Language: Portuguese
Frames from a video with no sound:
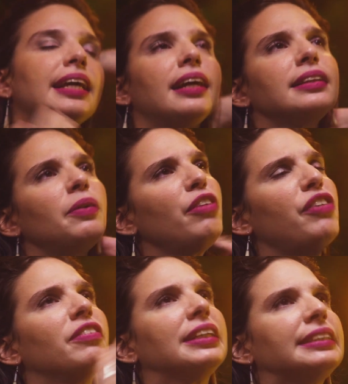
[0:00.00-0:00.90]
cena tão
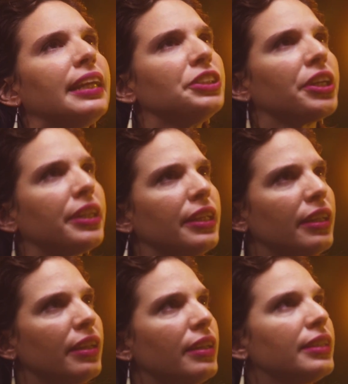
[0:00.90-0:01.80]
efervescente
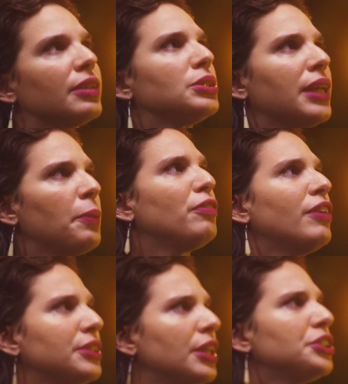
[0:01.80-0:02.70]
aqui. Eu sempre
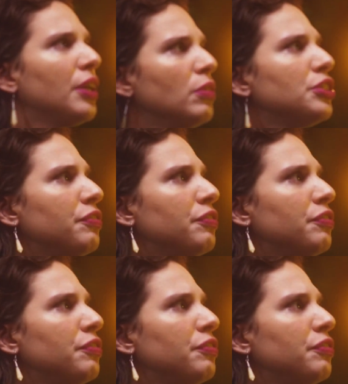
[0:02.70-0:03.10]
faço questão